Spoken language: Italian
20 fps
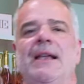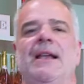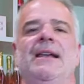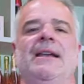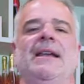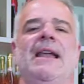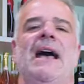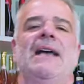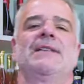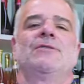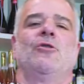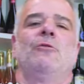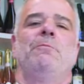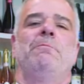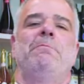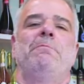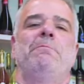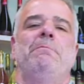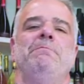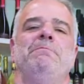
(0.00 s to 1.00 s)
Naso
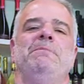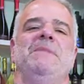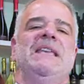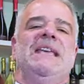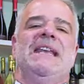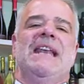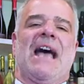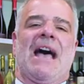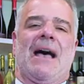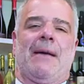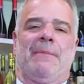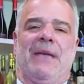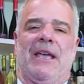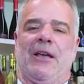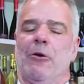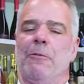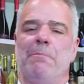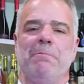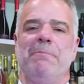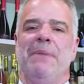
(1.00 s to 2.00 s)

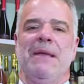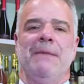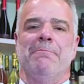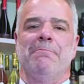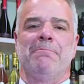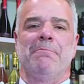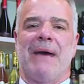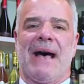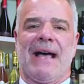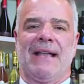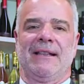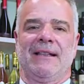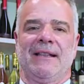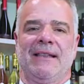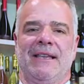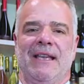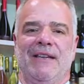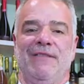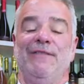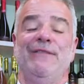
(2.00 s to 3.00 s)
dinamico,
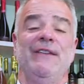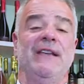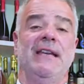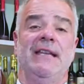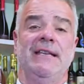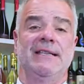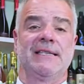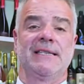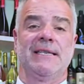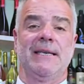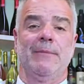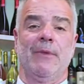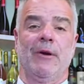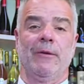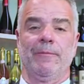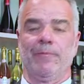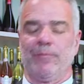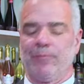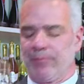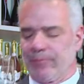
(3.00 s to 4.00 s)
pimpante, finissimo,
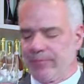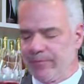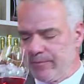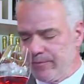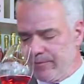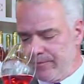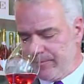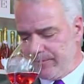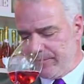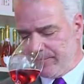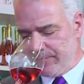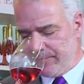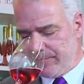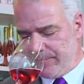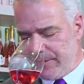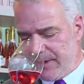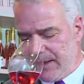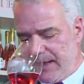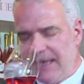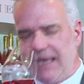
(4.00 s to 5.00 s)

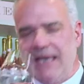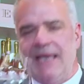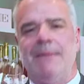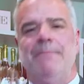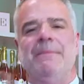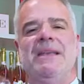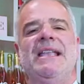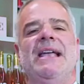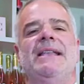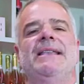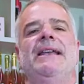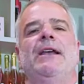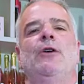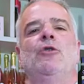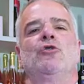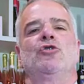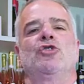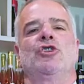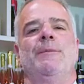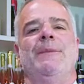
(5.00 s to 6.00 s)
immediati
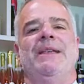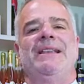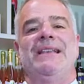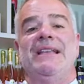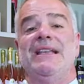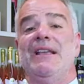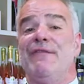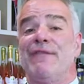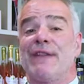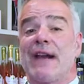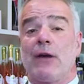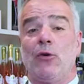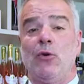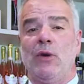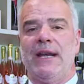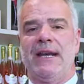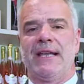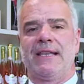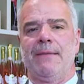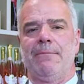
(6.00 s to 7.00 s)
riconoscimenti di
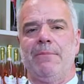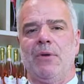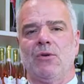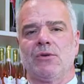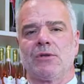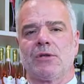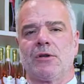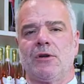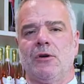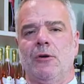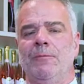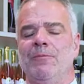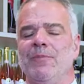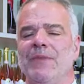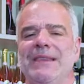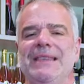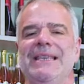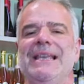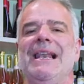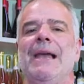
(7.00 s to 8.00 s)
fragolina di bosco,
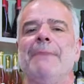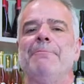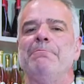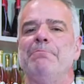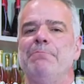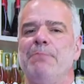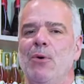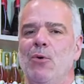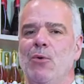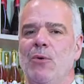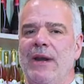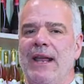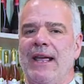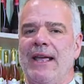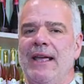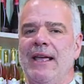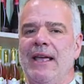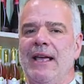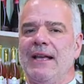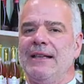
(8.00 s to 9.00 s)
di lampone,
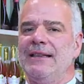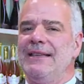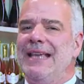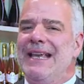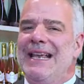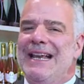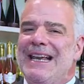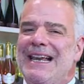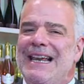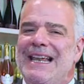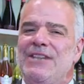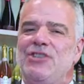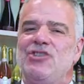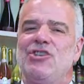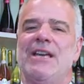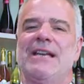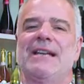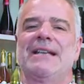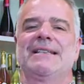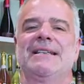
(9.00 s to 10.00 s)
di
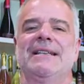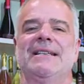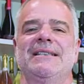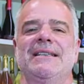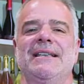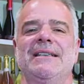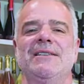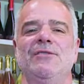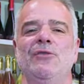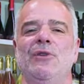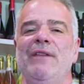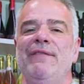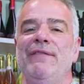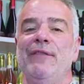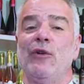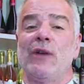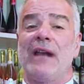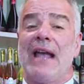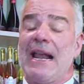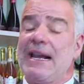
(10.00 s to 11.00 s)
leggere sensazioni
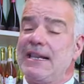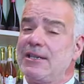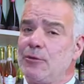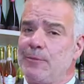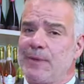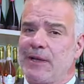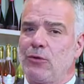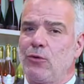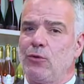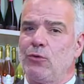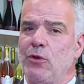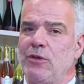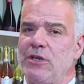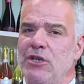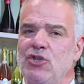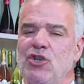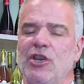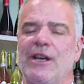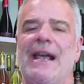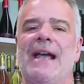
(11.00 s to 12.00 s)
floreali, soprattutto di
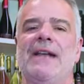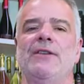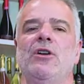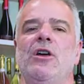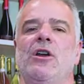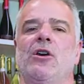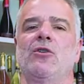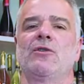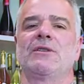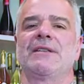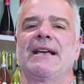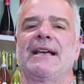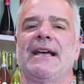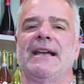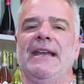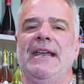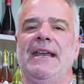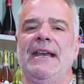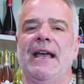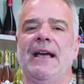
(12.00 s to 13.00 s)
geranio e rosa
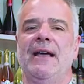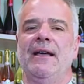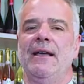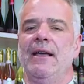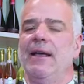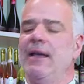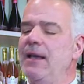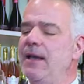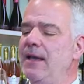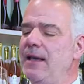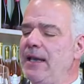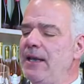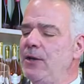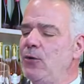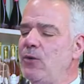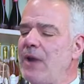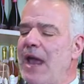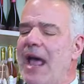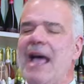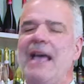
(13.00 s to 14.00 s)
canina, in
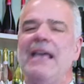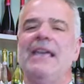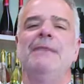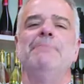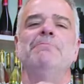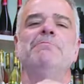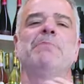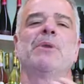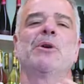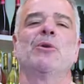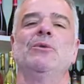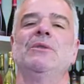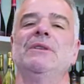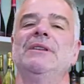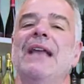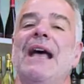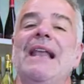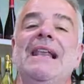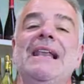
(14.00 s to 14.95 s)
una impronta